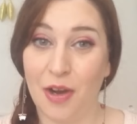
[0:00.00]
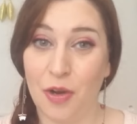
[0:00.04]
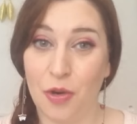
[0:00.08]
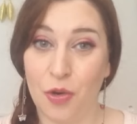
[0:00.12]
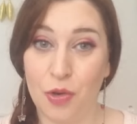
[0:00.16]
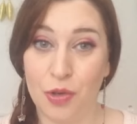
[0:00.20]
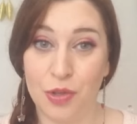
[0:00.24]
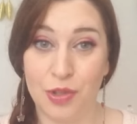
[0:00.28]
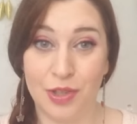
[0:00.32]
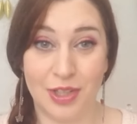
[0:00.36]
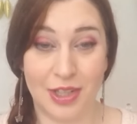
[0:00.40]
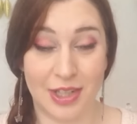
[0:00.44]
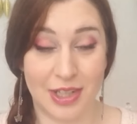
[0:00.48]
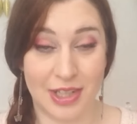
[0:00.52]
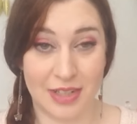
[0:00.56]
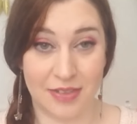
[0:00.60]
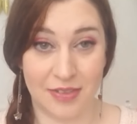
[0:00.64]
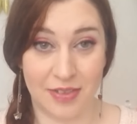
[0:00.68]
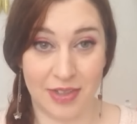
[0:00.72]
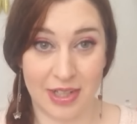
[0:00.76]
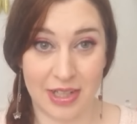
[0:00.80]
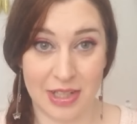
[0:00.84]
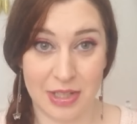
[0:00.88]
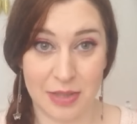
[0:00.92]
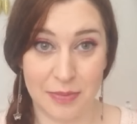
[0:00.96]
о
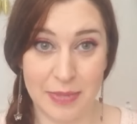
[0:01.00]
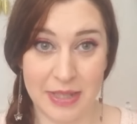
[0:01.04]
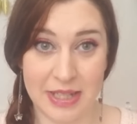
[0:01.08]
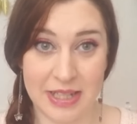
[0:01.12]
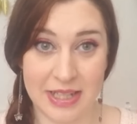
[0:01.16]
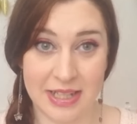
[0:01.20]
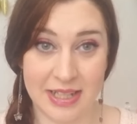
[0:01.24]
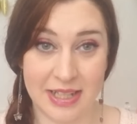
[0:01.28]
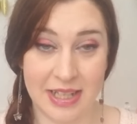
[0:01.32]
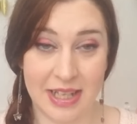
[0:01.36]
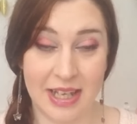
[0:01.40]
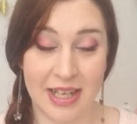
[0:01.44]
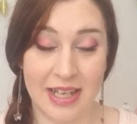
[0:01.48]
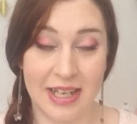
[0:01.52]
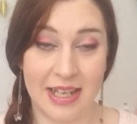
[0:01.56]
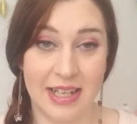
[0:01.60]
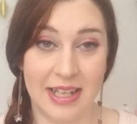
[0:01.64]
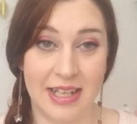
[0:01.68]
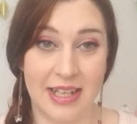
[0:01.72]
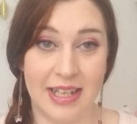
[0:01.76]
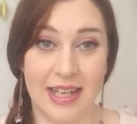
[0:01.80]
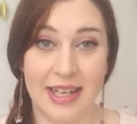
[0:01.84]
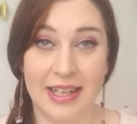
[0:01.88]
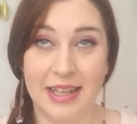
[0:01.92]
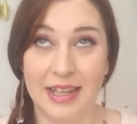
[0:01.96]
декоративной косметике,
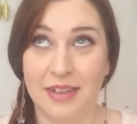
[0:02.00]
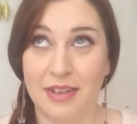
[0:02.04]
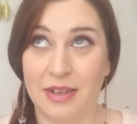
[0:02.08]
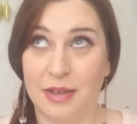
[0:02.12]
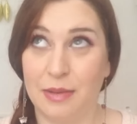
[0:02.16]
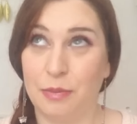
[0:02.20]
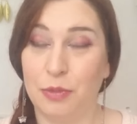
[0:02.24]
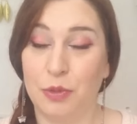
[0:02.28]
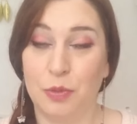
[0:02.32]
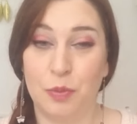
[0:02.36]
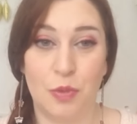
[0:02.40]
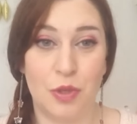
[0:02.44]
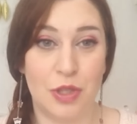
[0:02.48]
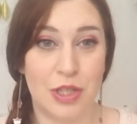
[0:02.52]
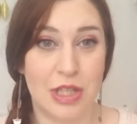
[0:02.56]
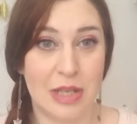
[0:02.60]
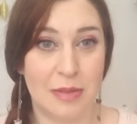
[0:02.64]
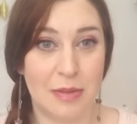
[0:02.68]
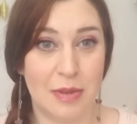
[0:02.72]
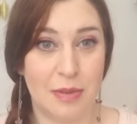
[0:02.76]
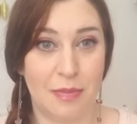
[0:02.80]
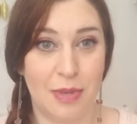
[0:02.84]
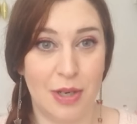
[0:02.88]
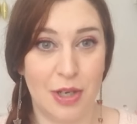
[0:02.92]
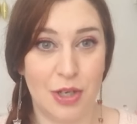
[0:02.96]
и это, наверное, будет мое
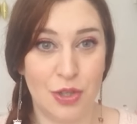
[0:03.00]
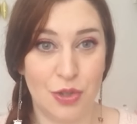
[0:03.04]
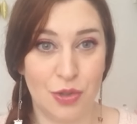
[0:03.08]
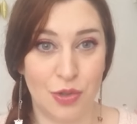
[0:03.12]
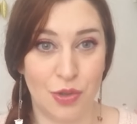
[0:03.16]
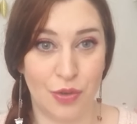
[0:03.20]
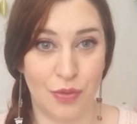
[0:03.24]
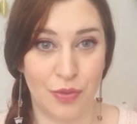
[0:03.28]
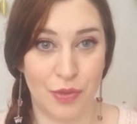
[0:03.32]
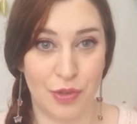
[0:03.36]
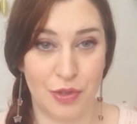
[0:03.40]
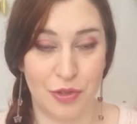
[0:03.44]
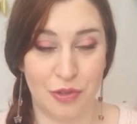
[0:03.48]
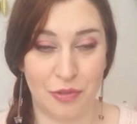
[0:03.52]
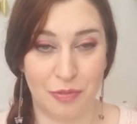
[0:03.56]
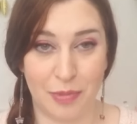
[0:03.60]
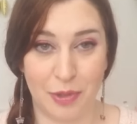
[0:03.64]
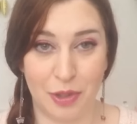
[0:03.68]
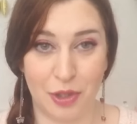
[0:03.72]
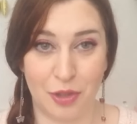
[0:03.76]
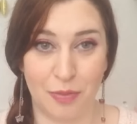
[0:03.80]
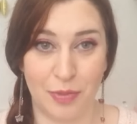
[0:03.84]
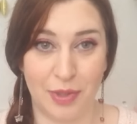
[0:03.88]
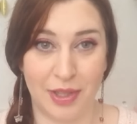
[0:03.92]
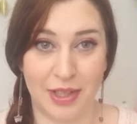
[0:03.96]
самое большое видео в
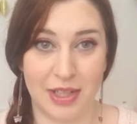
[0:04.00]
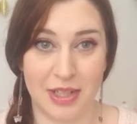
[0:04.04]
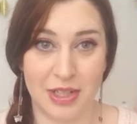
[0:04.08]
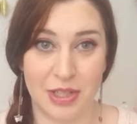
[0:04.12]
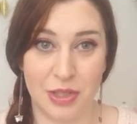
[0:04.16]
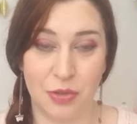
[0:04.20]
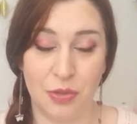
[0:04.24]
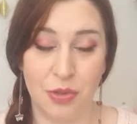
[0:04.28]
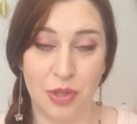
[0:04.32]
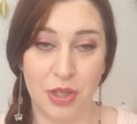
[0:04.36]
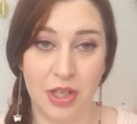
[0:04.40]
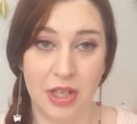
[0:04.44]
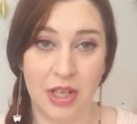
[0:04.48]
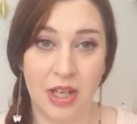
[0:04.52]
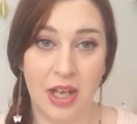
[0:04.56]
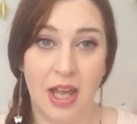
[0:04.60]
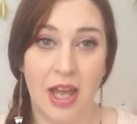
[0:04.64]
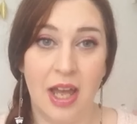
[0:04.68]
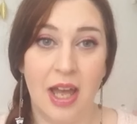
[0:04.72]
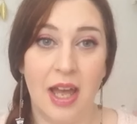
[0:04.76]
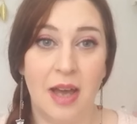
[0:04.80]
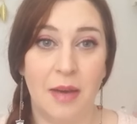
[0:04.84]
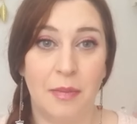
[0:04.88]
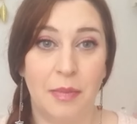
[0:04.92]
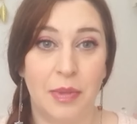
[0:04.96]
подобной категории,
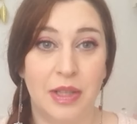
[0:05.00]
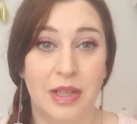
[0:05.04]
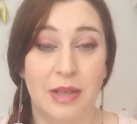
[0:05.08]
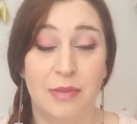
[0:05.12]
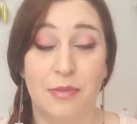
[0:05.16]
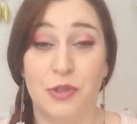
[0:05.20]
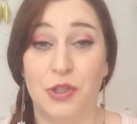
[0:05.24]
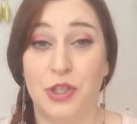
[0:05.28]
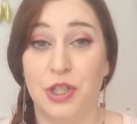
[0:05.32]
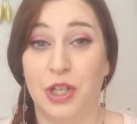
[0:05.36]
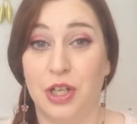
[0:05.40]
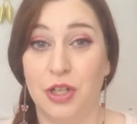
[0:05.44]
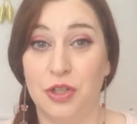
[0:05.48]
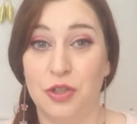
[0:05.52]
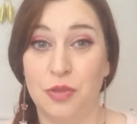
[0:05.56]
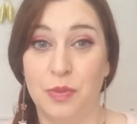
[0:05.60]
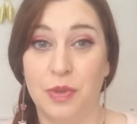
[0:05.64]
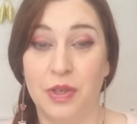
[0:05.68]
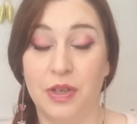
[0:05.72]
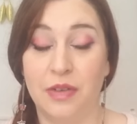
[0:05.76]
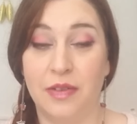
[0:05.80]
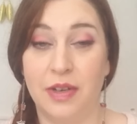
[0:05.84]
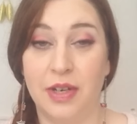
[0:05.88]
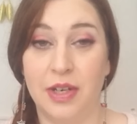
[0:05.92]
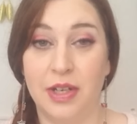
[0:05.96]
потому что я хочу
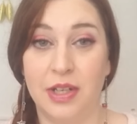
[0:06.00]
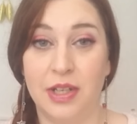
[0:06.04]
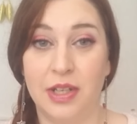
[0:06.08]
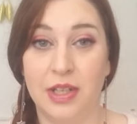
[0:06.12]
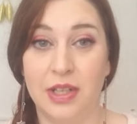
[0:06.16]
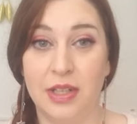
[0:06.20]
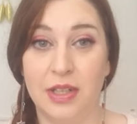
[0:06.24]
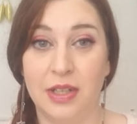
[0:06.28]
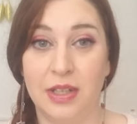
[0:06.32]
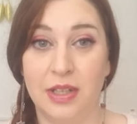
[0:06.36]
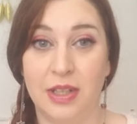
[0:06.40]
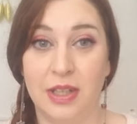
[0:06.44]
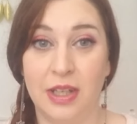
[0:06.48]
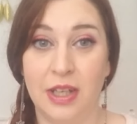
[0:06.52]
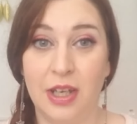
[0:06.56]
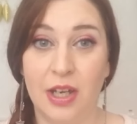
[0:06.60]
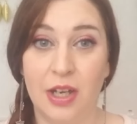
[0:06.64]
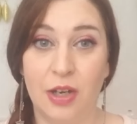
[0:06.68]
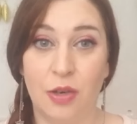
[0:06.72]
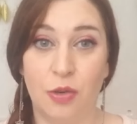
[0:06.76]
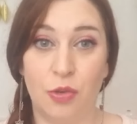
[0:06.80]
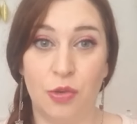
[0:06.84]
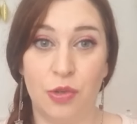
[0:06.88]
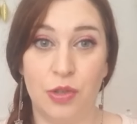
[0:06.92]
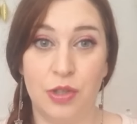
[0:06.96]
поговорить
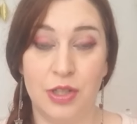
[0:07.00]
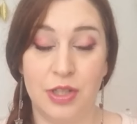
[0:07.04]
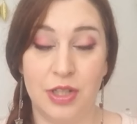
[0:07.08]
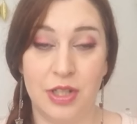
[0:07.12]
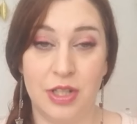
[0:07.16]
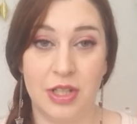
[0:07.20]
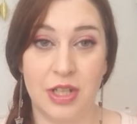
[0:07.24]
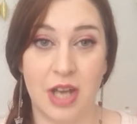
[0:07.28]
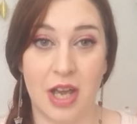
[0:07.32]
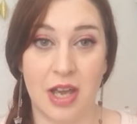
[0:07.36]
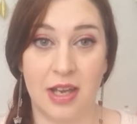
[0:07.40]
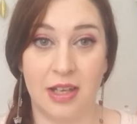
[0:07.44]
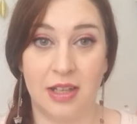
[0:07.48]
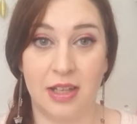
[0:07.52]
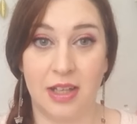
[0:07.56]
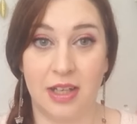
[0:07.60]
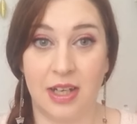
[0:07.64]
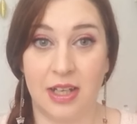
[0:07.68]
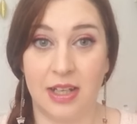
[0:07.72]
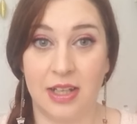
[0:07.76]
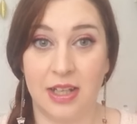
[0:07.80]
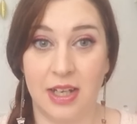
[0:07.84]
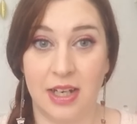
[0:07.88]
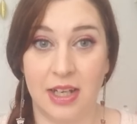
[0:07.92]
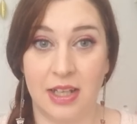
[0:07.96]
не о 10 каких-то
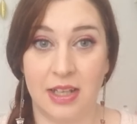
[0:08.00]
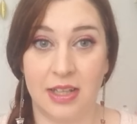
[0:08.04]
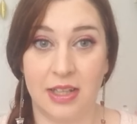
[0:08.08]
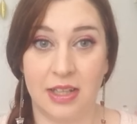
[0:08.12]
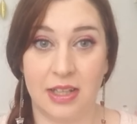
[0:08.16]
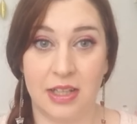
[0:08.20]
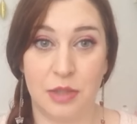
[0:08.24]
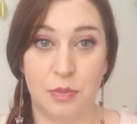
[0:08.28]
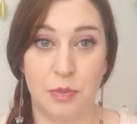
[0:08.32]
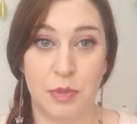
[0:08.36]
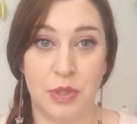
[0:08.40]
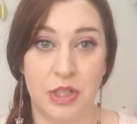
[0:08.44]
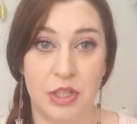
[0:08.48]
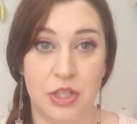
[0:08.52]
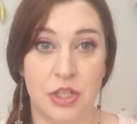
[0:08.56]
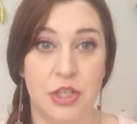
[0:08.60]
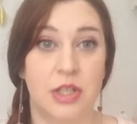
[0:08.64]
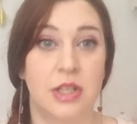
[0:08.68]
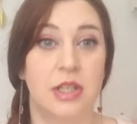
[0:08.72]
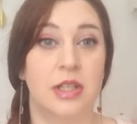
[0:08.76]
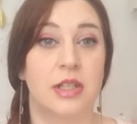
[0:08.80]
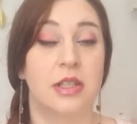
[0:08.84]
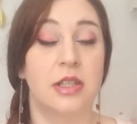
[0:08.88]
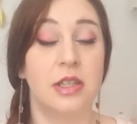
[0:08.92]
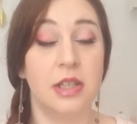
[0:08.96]
конкретных
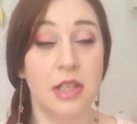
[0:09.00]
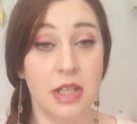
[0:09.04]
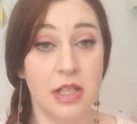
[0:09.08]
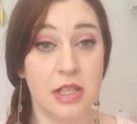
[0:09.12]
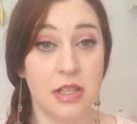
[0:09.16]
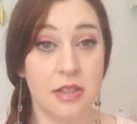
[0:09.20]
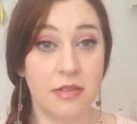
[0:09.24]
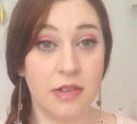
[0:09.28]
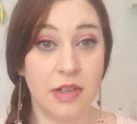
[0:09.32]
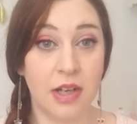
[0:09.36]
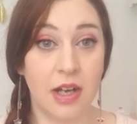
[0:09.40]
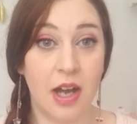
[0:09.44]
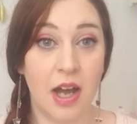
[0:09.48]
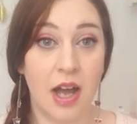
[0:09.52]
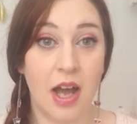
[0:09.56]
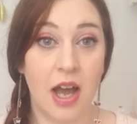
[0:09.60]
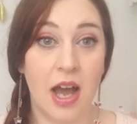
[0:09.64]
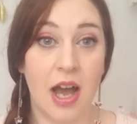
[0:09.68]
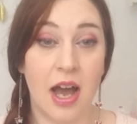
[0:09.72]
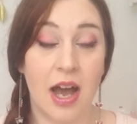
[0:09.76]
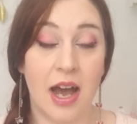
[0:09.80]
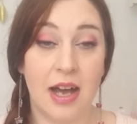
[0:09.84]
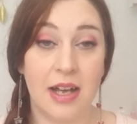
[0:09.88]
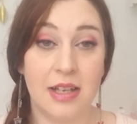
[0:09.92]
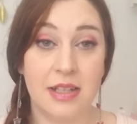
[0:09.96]
косметических средствах,
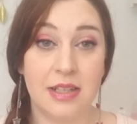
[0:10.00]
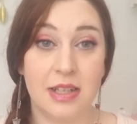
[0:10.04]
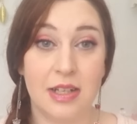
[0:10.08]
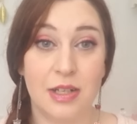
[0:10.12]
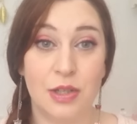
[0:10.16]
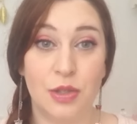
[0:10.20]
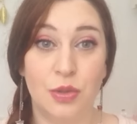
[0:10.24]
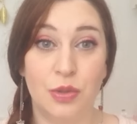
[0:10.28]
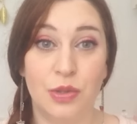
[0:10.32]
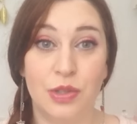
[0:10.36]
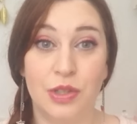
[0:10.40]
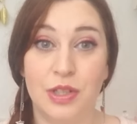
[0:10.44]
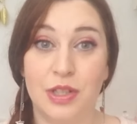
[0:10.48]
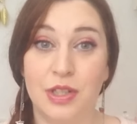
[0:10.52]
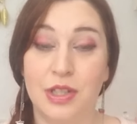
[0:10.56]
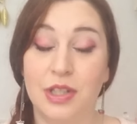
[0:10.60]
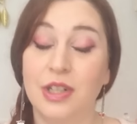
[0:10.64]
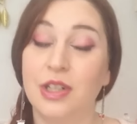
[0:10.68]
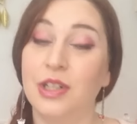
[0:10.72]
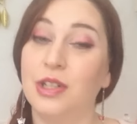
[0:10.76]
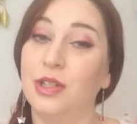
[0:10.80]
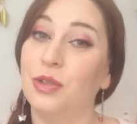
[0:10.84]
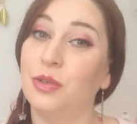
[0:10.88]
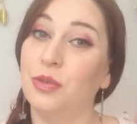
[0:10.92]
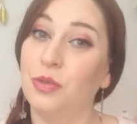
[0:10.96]
а сразу о
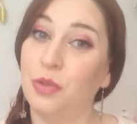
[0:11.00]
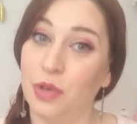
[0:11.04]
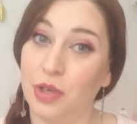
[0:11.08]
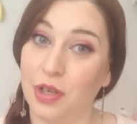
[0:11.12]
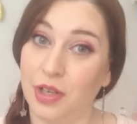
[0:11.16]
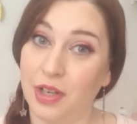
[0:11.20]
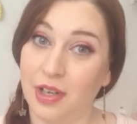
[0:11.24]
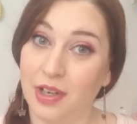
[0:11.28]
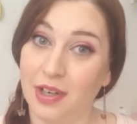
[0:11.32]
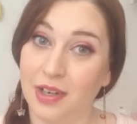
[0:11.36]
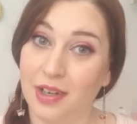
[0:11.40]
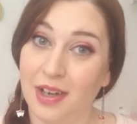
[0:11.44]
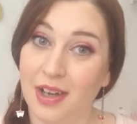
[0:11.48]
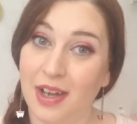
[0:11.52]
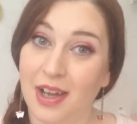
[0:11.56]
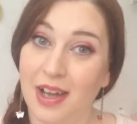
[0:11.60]
10 категориях,